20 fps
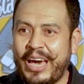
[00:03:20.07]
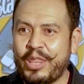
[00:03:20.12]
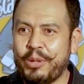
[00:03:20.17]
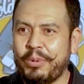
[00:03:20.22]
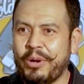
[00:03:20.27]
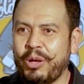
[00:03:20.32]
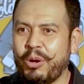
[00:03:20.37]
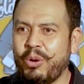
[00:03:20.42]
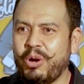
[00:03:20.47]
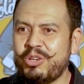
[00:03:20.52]

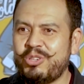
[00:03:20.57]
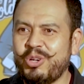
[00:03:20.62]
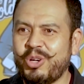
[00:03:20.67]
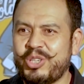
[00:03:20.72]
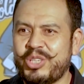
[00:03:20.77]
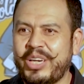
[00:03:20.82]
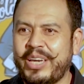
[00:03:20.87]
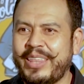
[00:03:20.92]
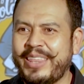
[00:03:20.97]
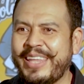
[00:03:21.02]

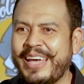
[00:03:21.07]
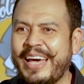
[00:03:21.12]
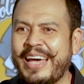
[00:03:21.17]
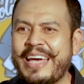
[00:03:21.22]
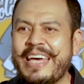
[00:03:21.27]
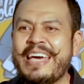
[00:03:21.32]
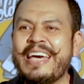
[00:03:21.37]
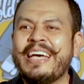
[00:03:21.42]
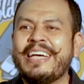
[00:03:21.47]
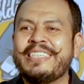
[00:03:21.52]
AW880
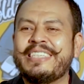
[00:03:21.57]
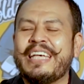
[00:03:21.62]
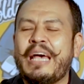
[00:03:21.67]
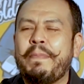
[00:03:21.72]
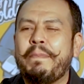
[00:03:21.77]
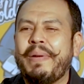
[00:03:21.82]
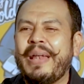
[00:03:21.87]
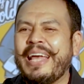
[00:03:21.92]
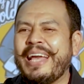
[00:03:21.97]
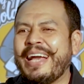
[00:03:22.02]
se
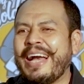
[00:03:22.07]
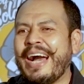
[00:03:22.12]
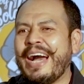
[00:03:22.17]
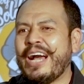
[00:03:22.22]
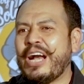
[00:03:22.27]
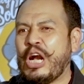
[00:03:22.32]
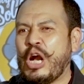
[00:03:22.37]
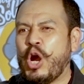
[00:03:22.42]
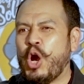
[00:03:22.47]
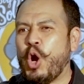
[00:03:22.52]
aplica
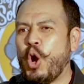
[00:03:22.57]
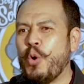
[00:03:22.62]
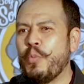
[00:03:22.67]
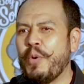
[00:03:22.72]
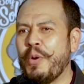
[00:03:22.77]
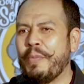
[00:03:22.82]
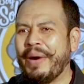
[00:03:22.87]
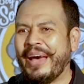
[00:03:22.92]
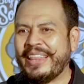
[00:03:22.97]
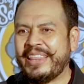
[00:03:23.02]

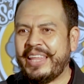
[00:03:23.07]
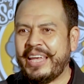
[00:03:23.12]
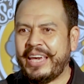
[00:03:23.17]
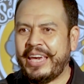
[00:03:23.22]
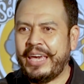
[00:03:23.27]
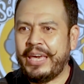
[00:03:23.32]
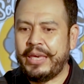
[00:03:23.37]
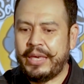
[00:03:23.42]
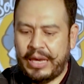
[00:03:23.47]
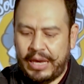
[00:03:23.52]
como
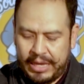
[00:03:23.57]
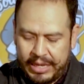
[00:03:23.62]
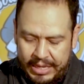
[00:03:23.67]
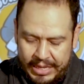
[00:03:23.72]
mantequilla.